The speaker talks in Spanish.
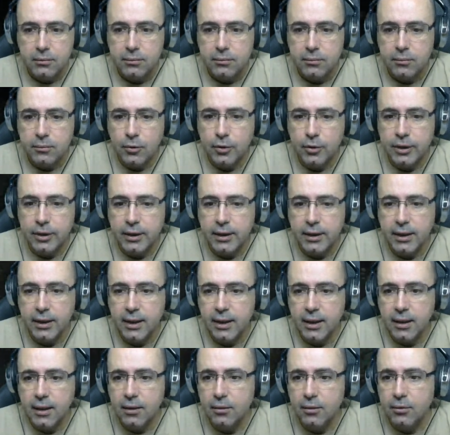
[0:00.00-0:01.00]

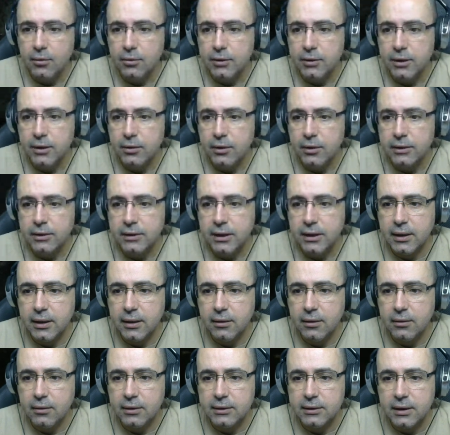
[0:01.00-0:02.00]
¿Morirá o tengo que
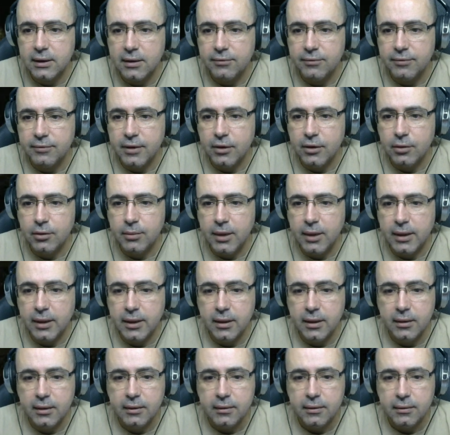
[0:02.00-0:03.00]
seguirlo hasta el infinito y más allá?